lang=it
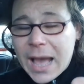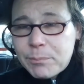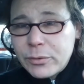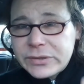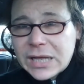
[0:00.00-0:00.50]

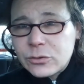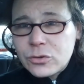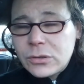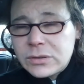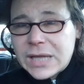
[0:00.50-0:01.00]
ha
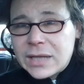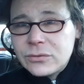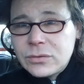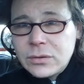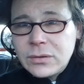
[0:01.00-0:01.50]
portato
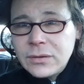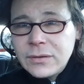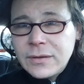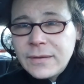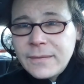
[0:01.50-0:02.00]
soltanto
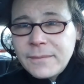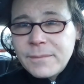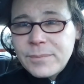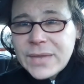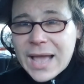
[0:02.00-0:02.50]

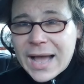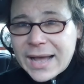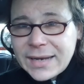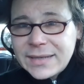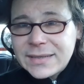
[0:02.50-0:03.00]

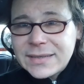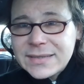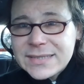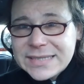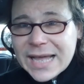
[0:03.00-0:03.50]
a
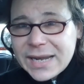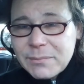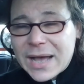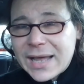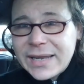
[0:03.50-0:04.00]
stare
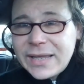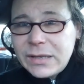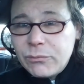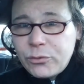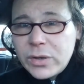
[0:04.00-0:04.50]
male,
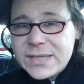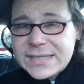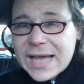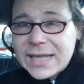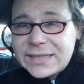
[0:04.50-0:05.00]

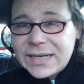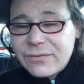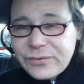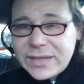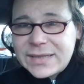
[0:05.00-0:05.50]
influenzati,
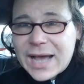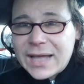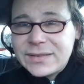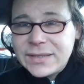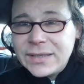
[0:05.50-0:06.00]

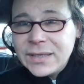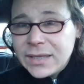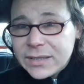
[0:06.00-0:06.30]
raffreddati,